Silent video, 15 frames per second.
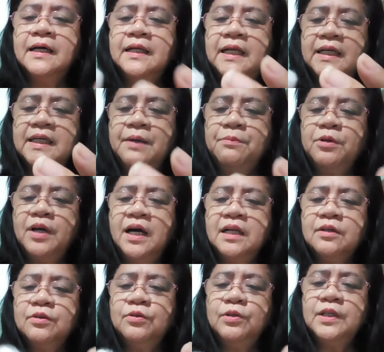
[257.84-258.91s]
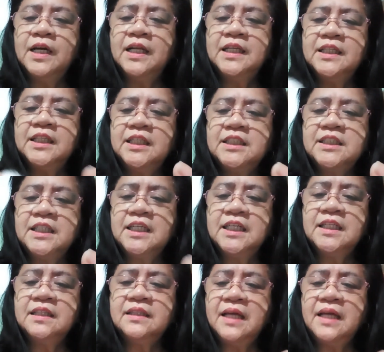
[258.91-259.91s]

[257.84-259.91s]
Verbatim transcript: Lagyan mo ng alcohol yan, linisin.